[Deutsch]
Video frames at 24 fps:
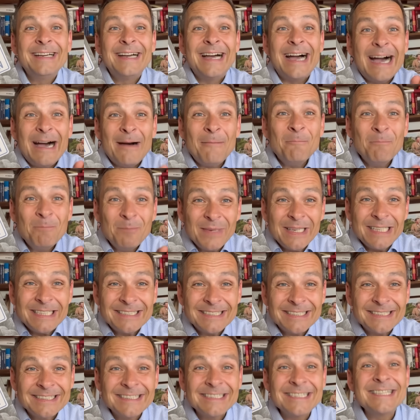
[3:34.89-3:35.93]
am
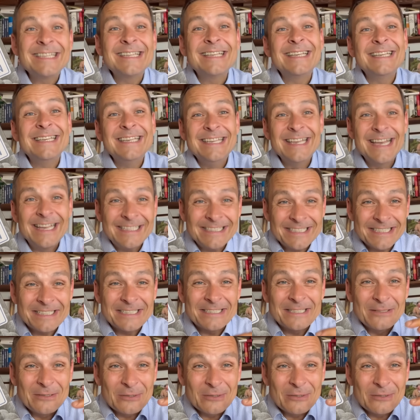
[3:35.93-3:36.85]
besten jetzt